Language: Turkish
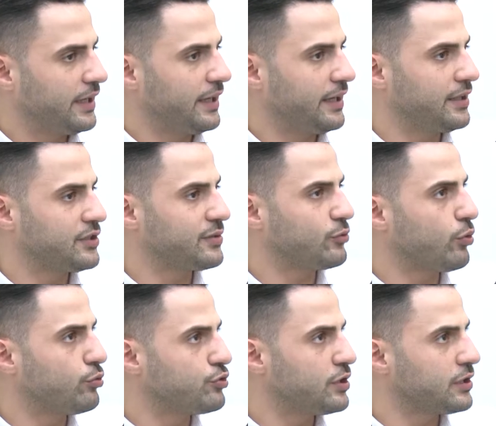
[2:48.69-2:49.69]
Ee, şimdi
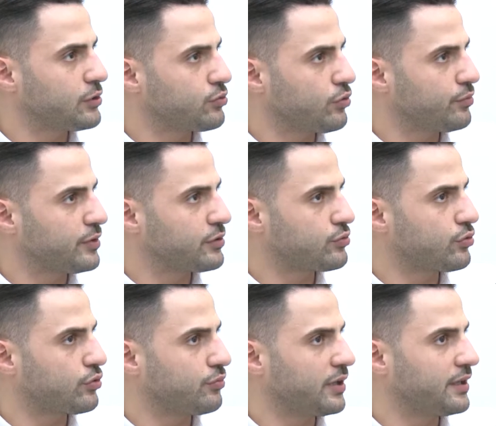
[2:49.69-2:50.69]
öncelikle sormak
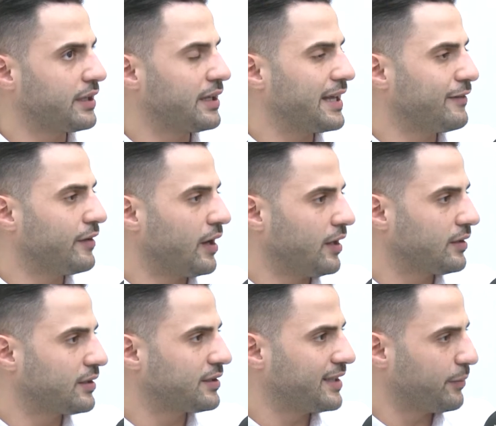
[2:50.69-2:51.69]
istiyorum hani evi
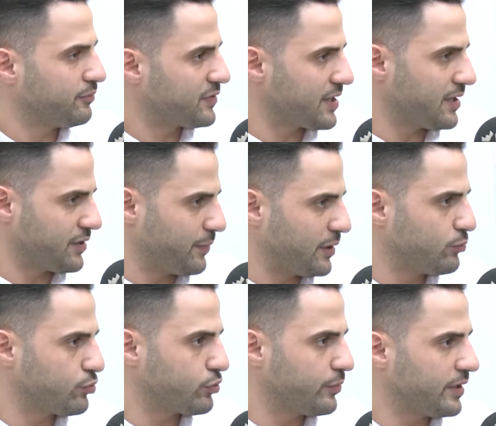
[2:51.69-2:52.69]
aldık ya sadece benim
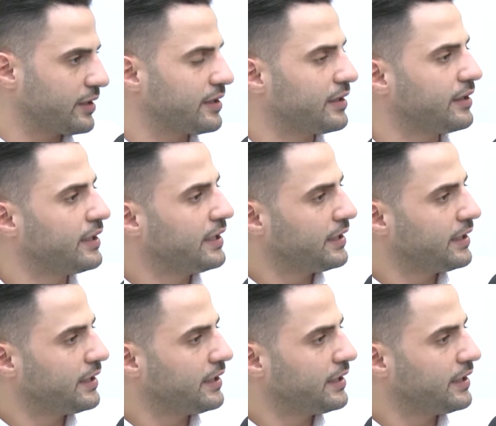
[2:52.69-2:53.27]
üstüme ya da